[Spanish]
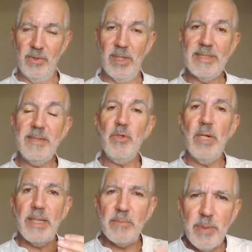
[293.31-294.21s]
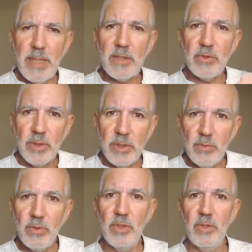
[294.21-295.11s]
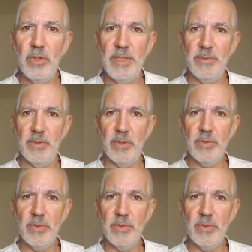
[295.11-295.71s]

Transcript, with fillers: nos hacemos expertos en uno de los libros,